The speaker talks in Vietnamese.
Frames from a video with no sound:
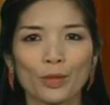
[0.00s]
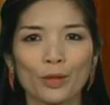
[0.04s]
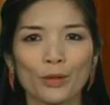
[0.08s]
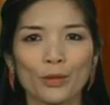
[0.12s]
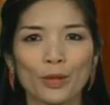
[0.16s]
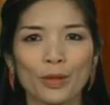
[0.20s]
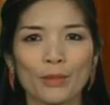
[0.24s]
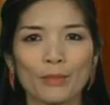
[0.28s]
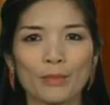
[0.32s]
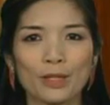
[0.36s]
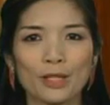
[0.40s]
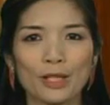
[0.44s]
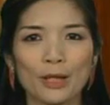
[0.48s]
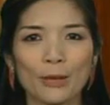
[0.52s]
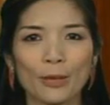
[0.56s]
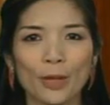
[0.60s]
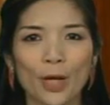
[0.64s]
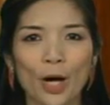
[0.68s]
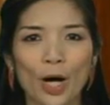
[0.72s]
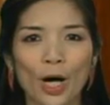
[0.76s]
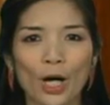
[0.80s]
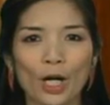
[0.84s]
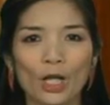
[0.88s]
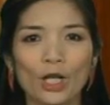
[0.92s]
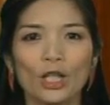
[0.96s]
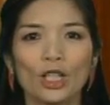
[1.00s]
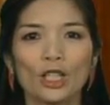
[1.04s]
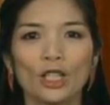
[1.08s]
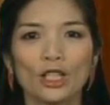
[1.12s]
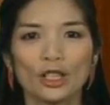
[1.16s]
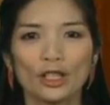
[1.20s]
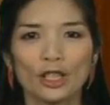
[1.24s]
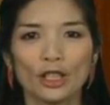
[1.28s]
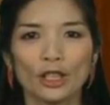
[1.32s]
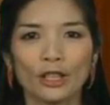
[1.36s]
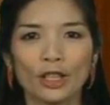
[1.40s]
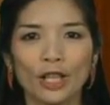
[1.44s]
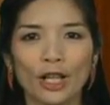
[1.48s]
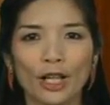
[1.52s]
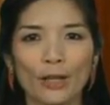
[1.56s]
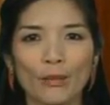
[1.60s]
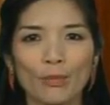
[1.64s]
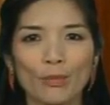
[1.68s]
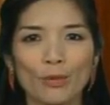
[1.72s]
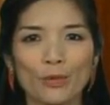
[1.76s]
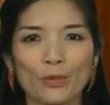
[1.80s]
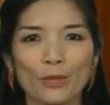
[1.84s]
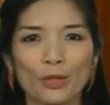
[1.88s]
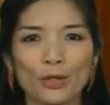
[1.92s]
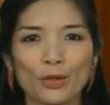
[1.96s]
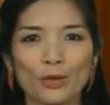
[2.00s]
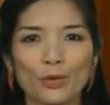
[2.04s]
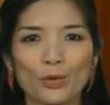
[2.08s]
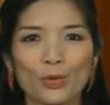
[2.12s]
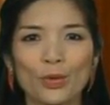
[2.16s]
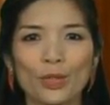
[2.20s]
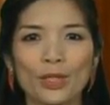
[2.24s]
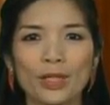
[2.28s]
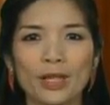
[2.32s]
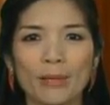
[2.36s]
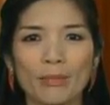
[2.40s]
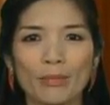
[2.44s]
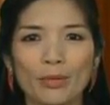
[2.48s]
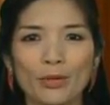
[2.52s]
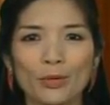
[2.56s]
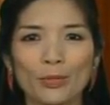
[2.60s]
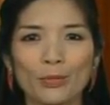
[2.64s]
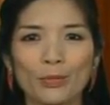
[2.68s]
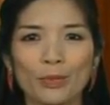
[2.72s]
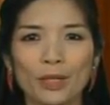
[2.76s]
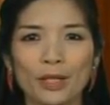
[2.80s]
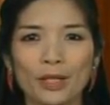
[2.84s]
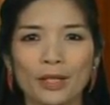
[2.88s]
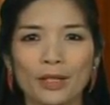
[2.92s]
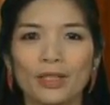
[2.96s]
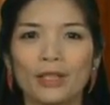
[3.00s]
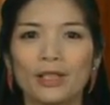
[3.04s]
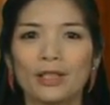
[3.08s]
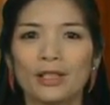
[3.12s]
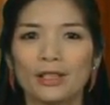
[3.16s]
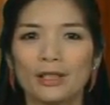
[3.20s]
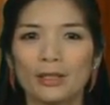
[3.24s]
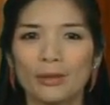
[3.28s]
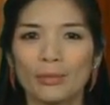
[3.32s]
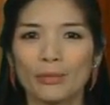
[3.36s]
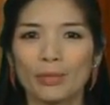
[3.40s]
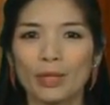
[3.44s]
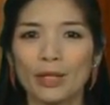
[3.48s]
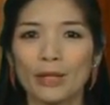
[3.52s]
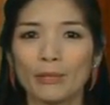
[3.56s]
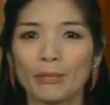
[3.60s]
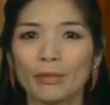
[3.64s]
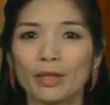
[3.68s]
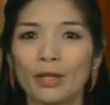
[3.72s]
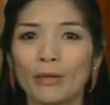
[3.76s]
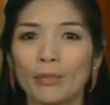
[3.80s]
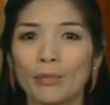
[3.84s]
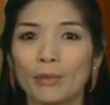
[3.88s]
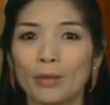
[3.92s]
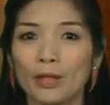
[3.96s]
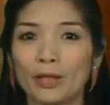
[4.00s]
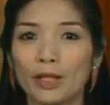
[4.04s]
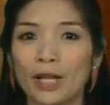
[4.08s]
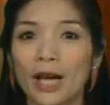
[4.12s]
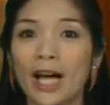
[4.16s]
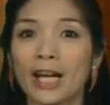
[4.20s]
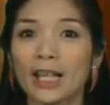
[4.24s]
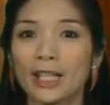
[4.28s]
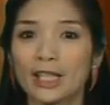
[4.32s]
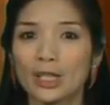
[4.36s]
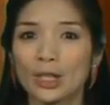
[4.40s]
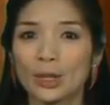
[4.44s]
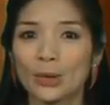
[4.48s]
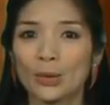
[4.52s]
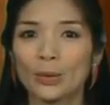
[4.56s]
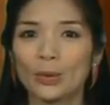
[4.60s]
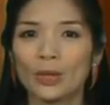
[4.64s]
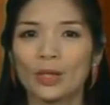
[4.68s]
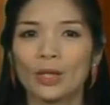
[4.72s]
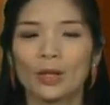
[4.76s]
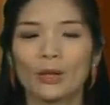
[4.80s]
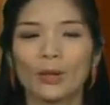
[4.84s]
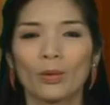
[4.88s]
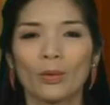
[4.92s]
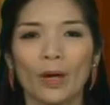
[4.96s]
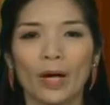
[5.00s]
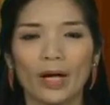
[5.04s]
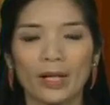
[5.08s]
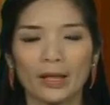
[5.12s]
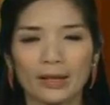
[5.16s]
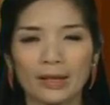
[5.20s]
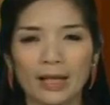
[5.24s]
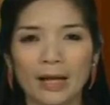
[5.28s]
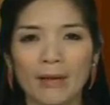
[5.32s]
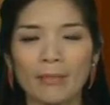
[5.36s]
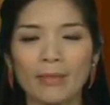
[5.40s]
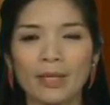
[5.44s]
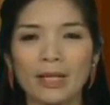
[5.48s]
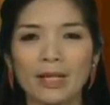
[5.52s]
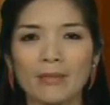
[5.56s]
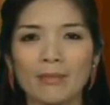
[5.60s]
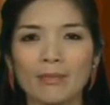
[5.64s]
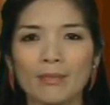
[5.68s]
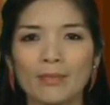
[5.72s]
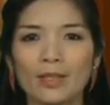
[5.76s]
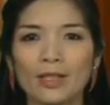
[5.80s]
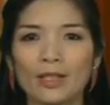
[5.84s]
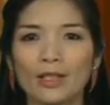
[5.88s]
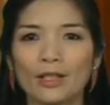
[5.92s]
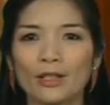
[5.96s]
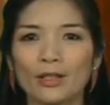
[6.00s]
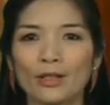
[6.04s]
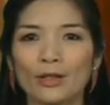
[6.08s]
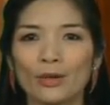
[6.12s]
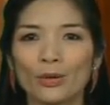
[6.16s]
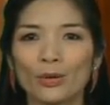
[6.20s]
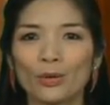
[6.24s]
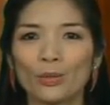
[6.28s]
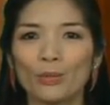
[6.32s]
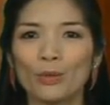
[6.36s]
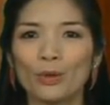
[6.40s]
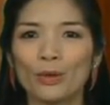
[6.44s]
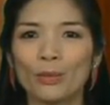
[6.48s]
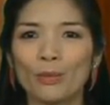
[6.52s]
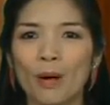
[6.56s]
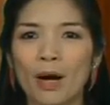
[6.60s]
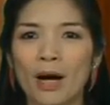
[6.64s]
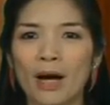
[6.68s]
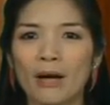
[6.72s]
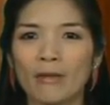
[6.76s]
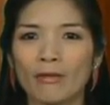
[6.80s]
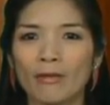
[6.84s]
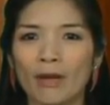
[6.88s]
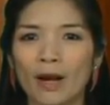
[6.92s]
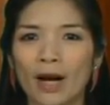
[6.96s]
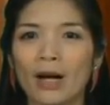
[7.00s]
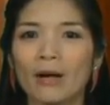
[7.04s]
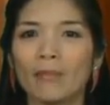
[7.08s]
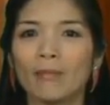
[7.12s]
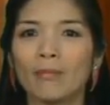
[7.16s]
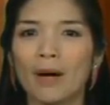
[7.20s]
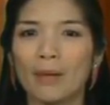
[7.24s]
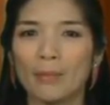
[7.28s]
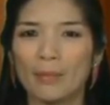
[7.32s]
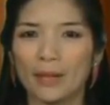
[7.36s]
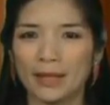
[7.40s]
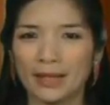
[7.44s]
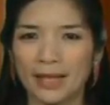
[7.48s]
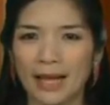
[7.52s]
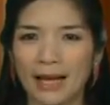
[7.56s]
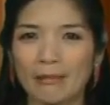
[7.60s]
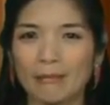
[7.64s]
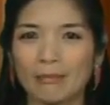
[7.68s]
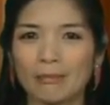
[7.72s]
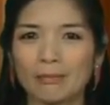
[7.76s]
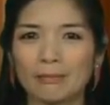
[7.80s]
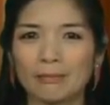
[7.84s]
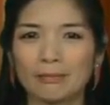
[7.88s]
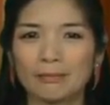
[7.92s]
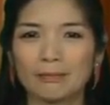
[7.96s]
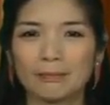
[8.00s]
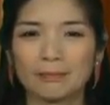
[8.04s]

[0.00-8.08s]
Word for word: nhiều năm sau đó cho thấy một sự suy giảm trung bình trong điểm thông minh IQ khoảng 8 điểm giữa tuổi 13 và 38.